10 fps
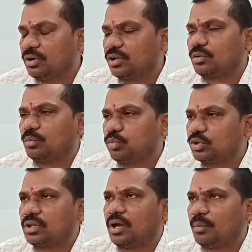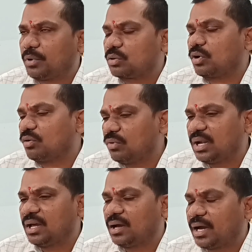ఓనరు పూర్తి పట్టుకోవడం వల్ల